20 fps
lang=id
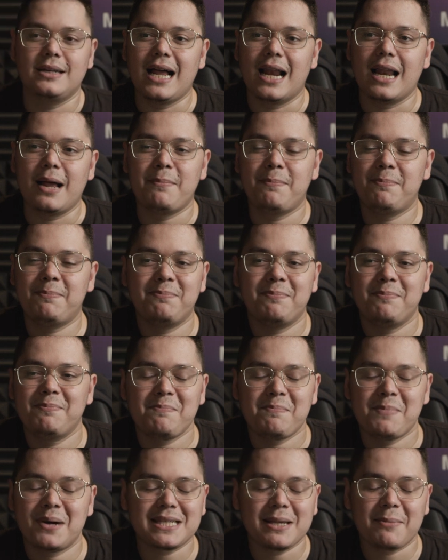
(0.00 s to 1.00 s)
dalam
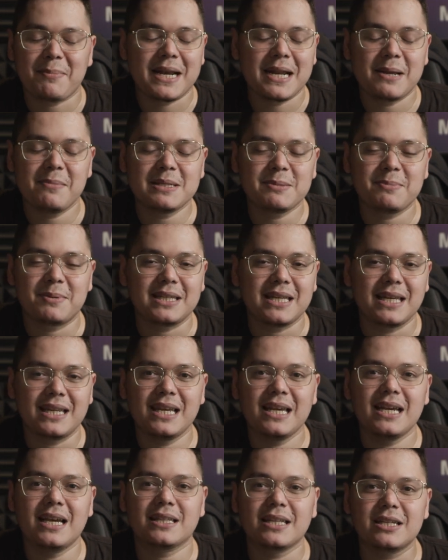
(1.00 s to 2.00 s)
masa pandemi
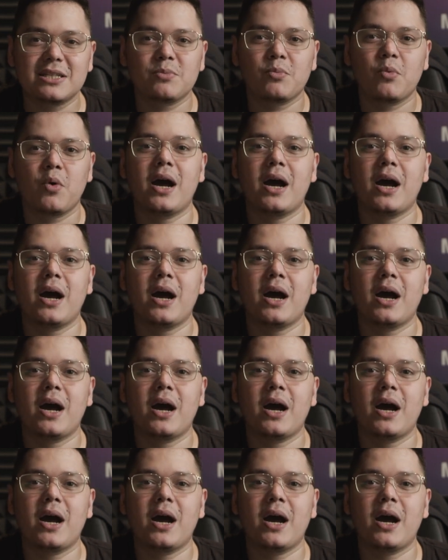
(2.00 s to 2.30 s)
seperti ini kita